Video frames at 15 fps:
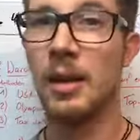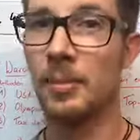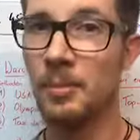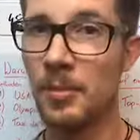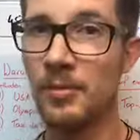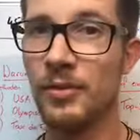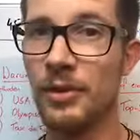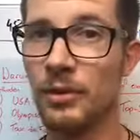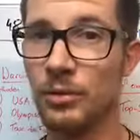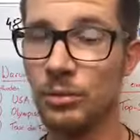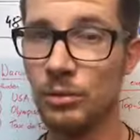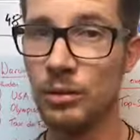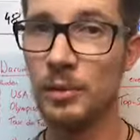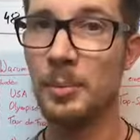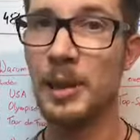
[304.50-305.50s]
hat man
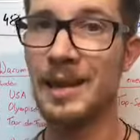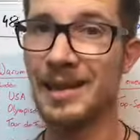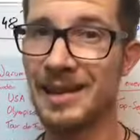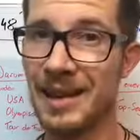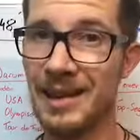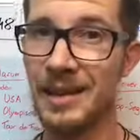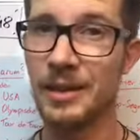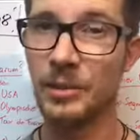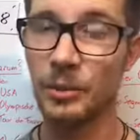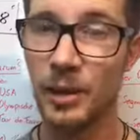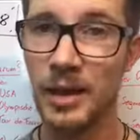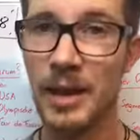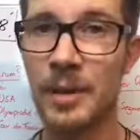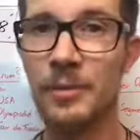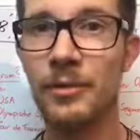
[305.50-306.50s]
versucht, bei den
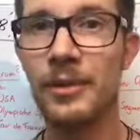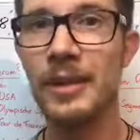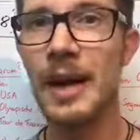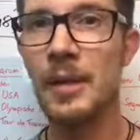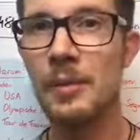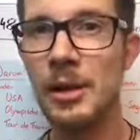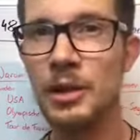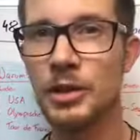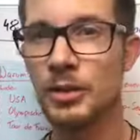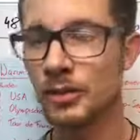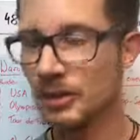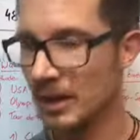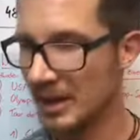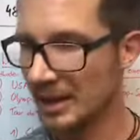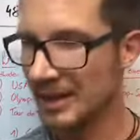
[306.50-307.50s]
Gladiatorenkämpfen damals
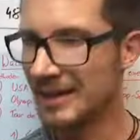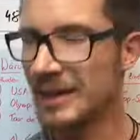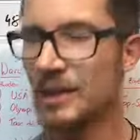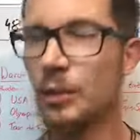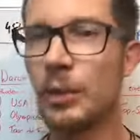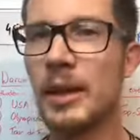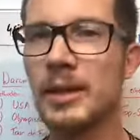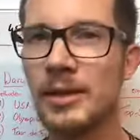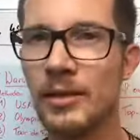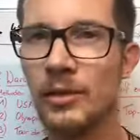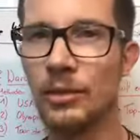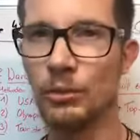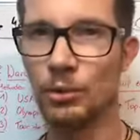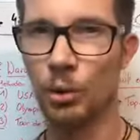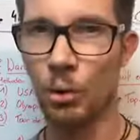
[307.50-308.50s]
schon die Leute
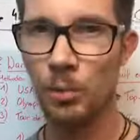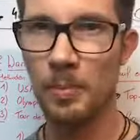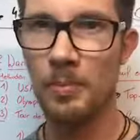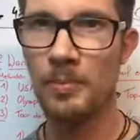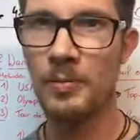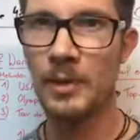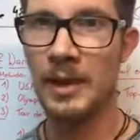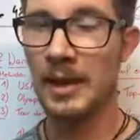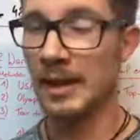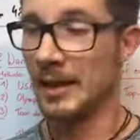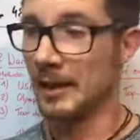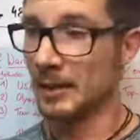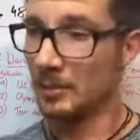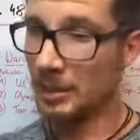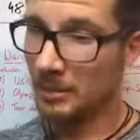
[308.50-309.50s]
zu dopen,
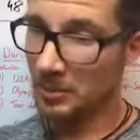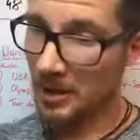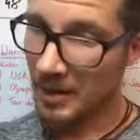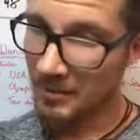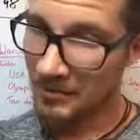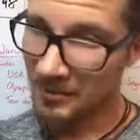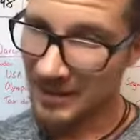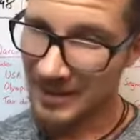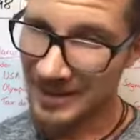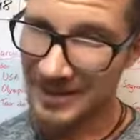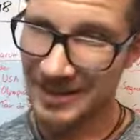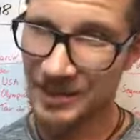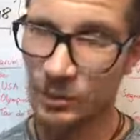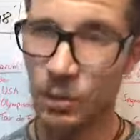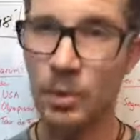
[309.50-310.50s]
damit man
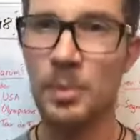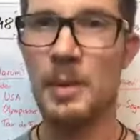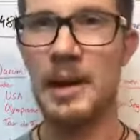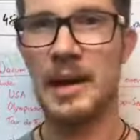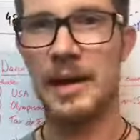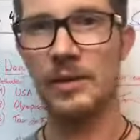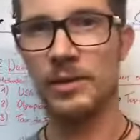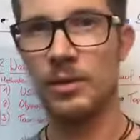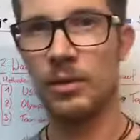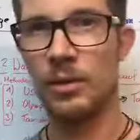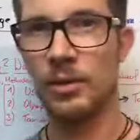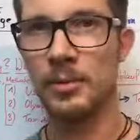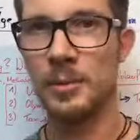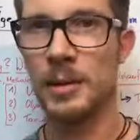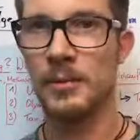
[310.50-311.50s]
einfach noch mehr Leistung
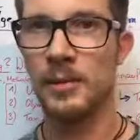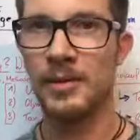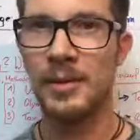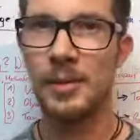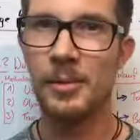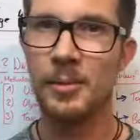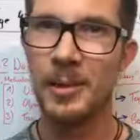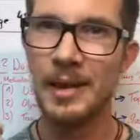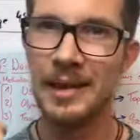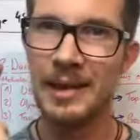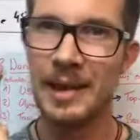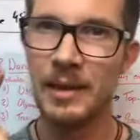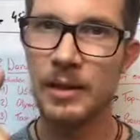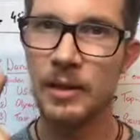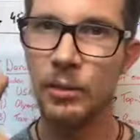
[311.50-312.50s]
rausbringt, weil selbst bei den
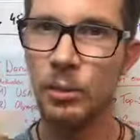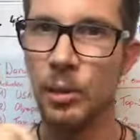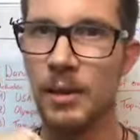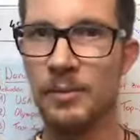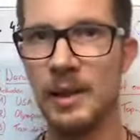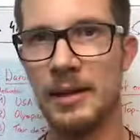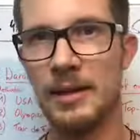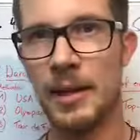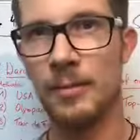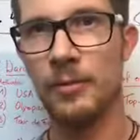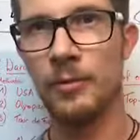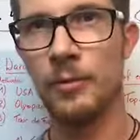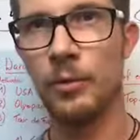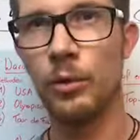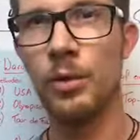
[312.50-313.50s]

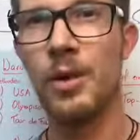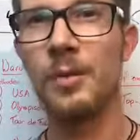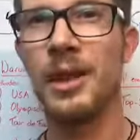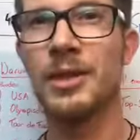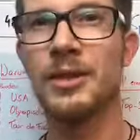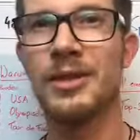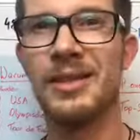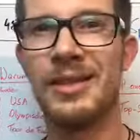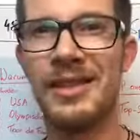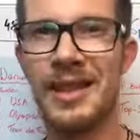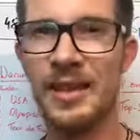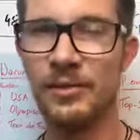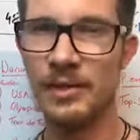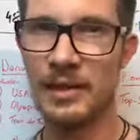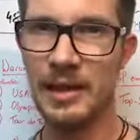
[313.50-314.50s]
Gladiatorenwettkämpfen früher war schon
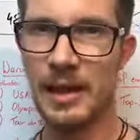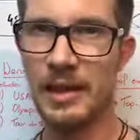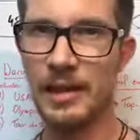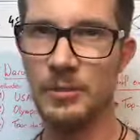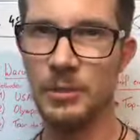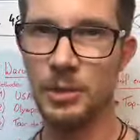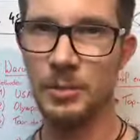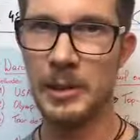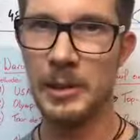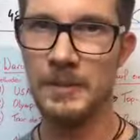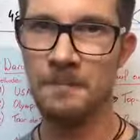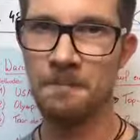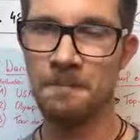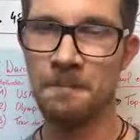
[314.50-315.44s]
sehr viel Geld im Spiel.